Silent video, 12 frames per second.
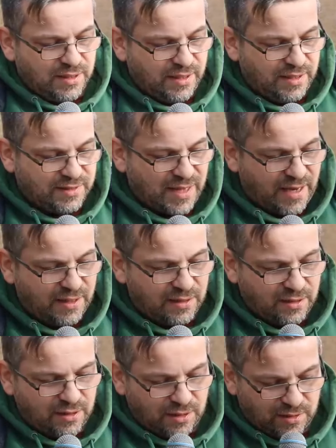in
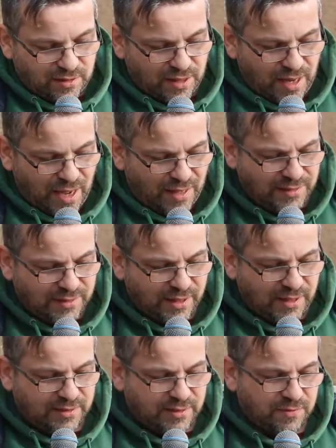seiner
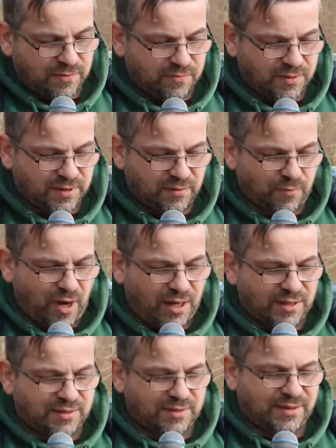Antritt, das
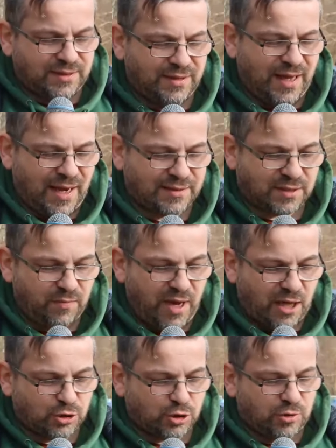war die erste
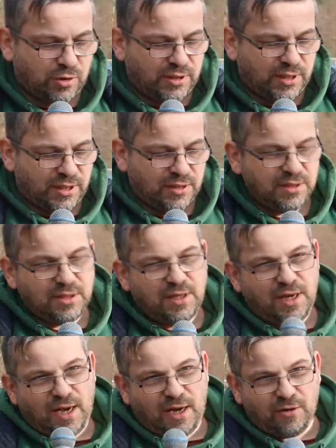Märchenstunde
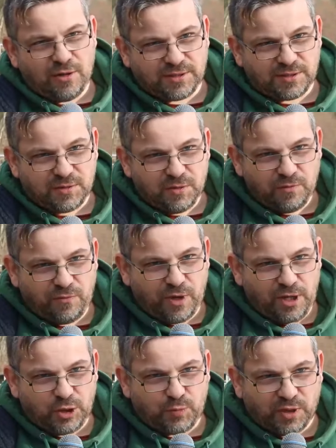aus
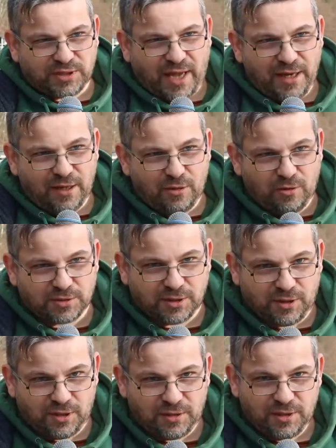völlig
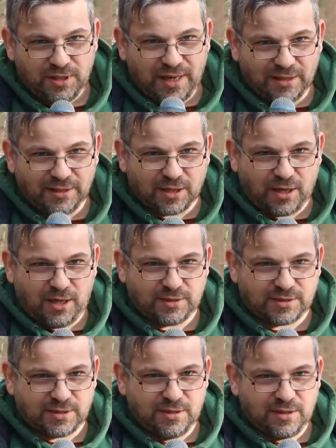parteiloser
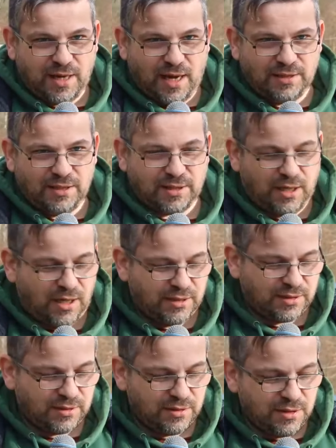
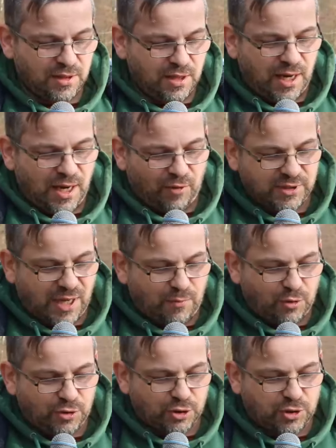Landratskandidat. Er wurde
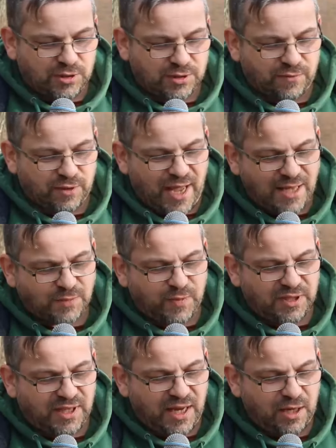aber unterstützt von
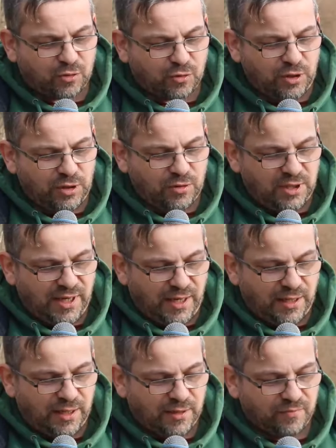SPD, Grüne und
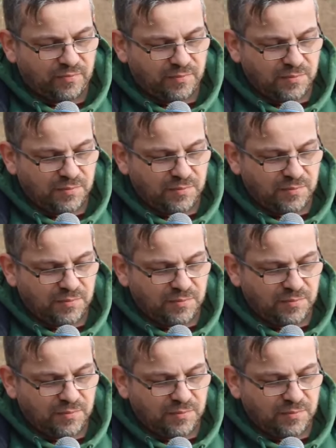Linke.